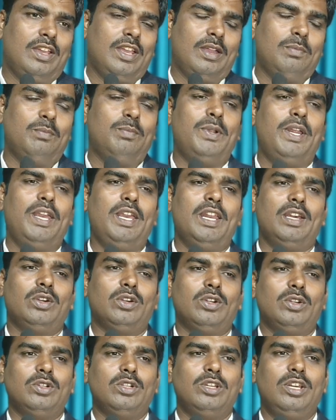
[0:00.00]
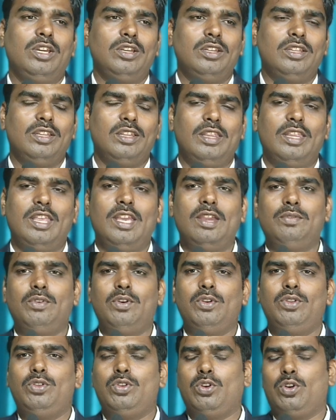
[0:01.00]
ఎబ్రిలకు
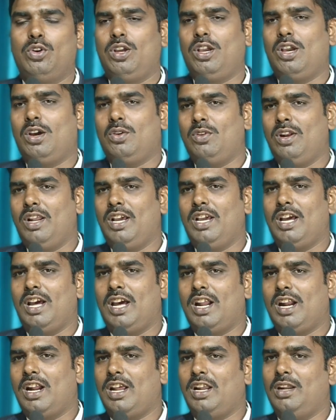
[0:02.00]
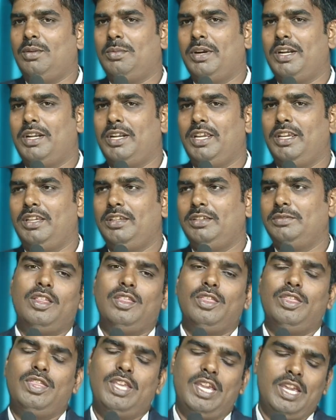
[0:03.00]
దేవుడు తోడుగా ఉన్న కారణాన్ని బట్టి
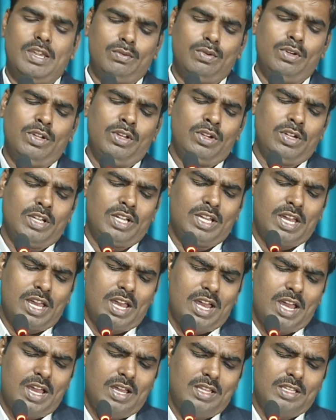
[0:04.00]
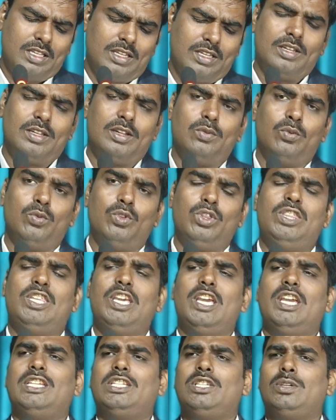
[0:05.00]
దేవుని యొక్క
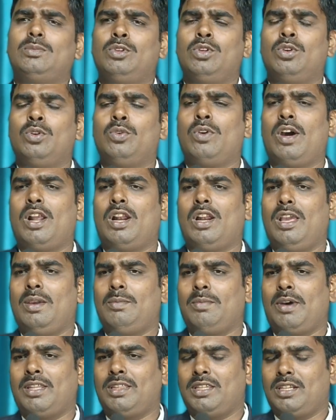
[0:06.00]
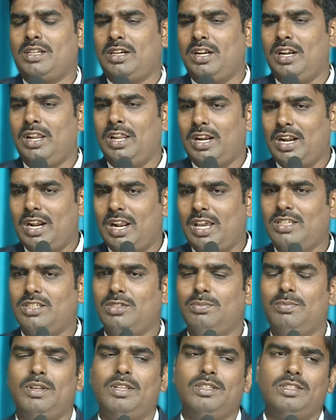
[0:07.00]
ఉద్దేశమును వాళ్ళు ఏమాత్రం
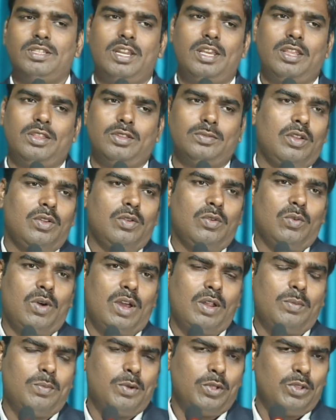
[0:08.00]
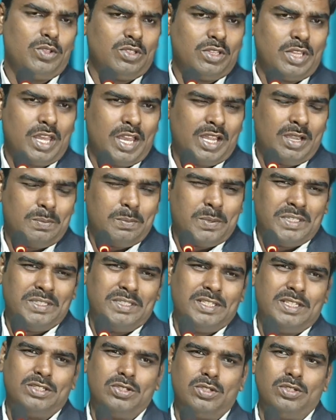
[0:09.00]
నిర్లక్ష్యపరచలేదు వారు పొద్దున్నాక
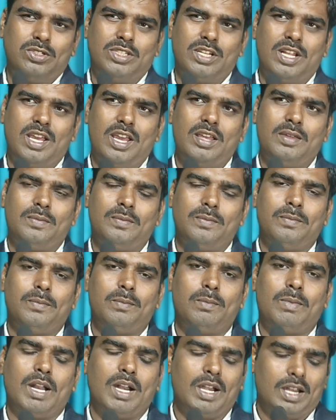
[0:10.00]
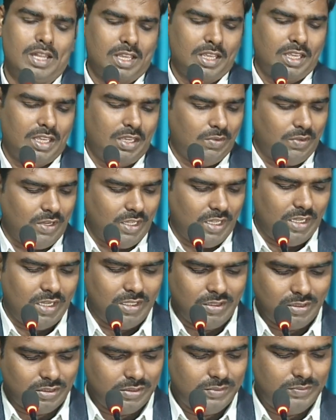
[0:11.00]
పనిచేసి వచ్చినా మరలా ఈవినింగ్
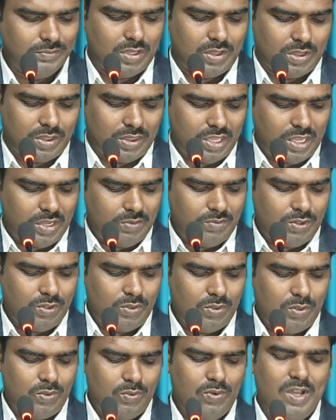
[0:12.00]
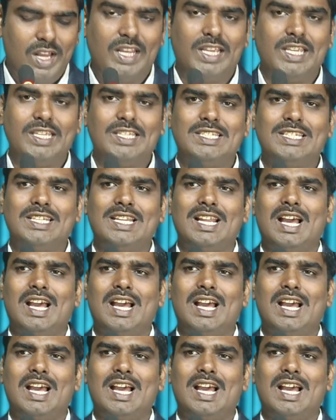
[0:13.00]
దేవుడు వారికి ఇచ్చిన